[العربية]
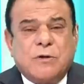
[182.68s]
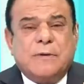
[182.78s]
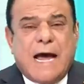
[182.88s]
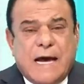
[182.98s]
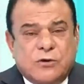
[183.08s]

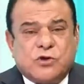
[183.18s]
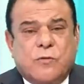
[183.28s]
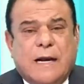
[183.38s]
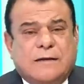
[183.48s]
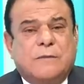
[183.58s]
من هاي
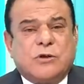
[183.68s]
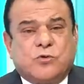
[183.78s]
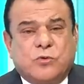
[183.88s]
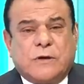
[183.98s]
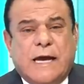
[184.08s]
الاسطوانات
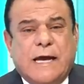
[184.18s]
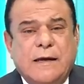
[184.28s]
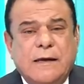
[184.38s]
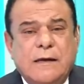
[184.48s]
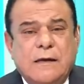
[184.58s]
المشخوطة
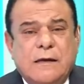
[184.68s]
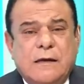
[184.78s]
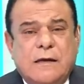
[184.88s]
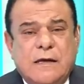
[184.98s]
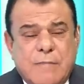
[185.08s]

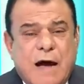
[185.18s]
إيه